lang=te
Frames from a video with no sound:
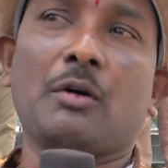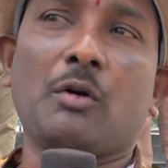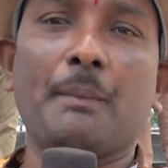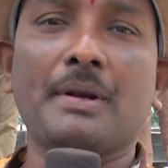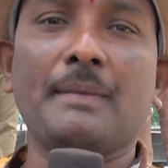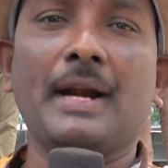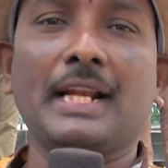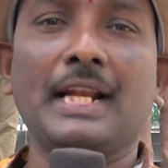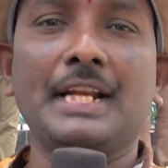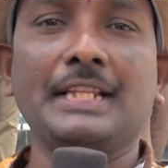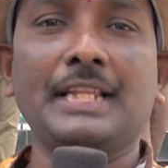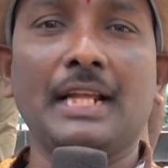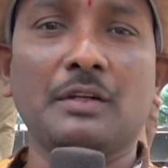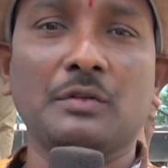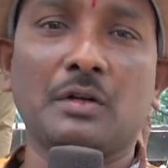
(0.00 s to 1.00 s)
కొబ్బరి అనేది
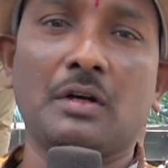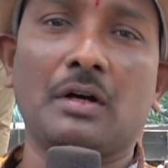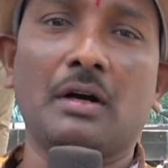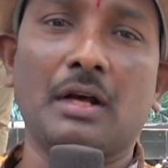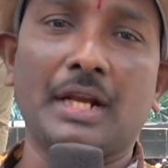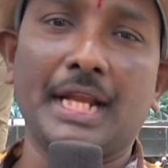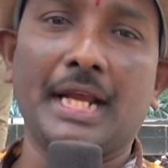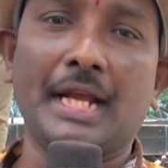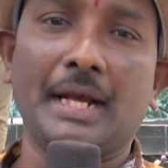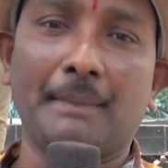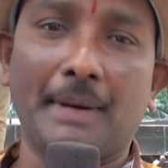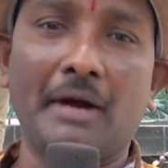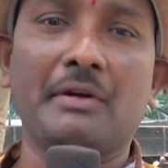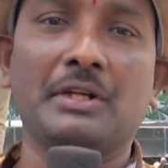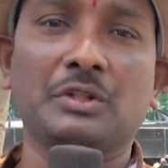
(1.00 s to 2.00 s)
నేతలో అనే
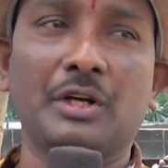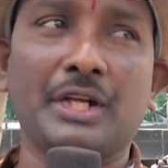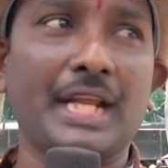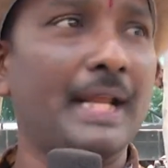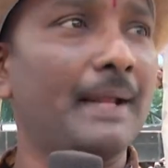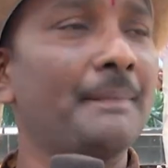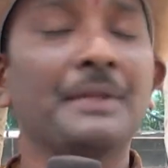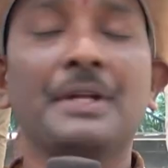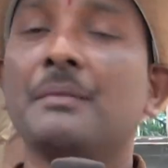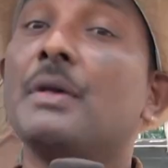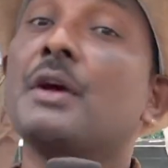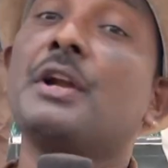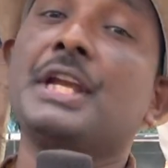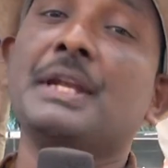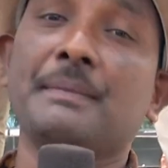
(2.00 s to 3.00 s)
భావంతో
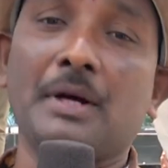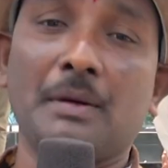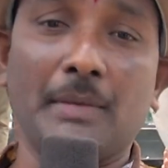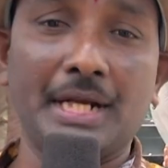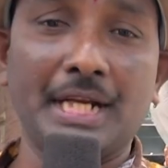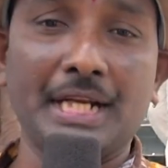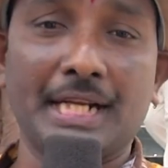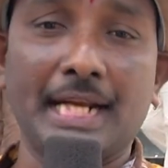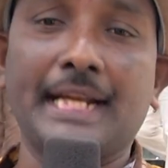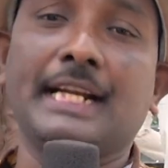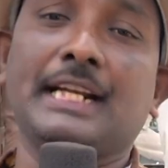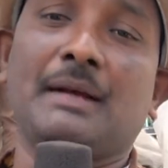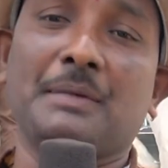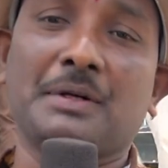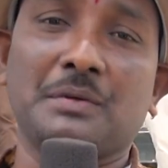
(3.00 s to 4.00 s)
మరిన్ని మరిన్ని గట్టి
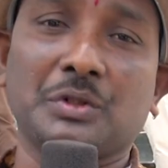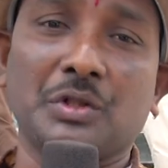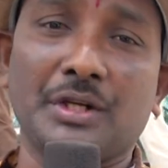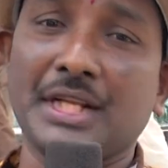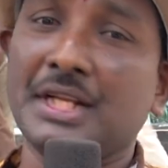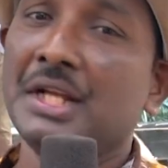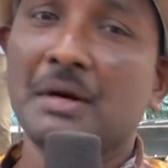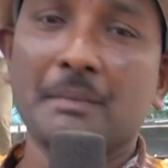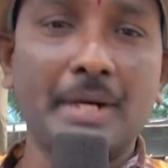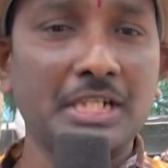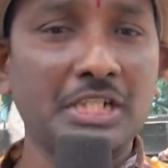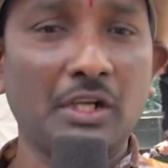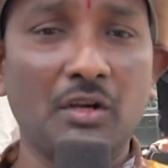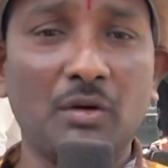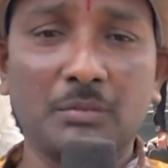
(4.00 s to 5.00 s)
నమ్మకంతో
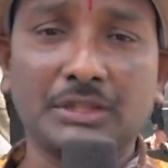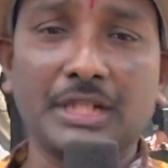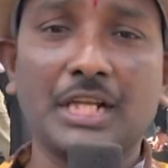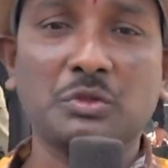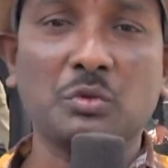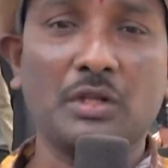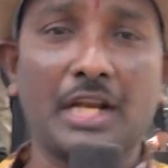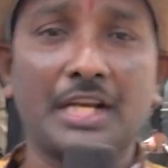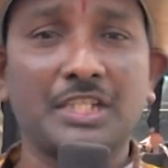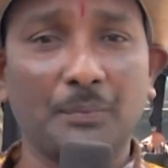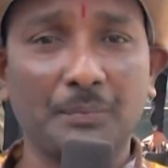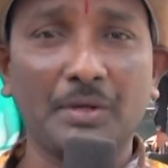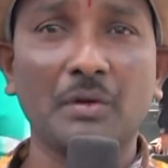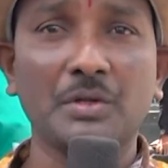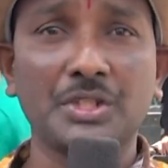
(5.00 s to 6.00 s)
ప్రేక్షకుల్లో ముద్రేసుకున్నారని
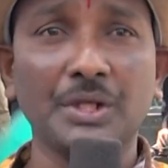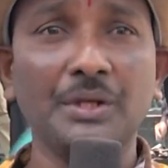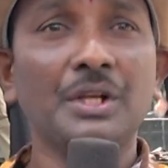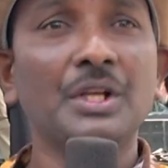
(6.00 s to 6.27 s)
చెప్పుకోవచ్చు